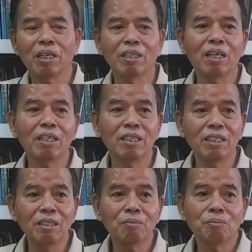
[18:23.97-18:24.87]
Maka
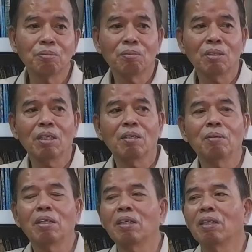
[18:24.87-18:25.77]
kemudian
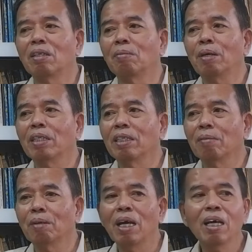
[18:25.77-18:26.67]
udahlah kata Bapak
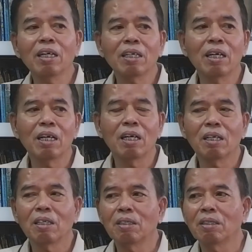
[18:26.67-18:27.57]
Pembesar itu kali ini
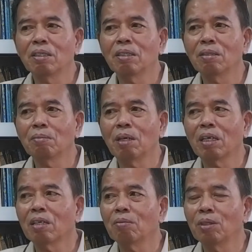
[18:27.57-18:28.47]
saya maafkan tolong
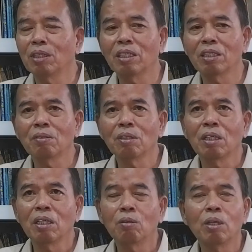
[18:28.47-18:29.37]
jangan
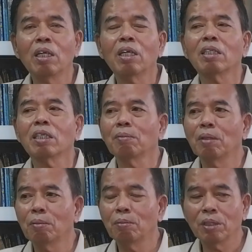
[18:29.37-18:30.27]
diumbar, jangan di ini ya.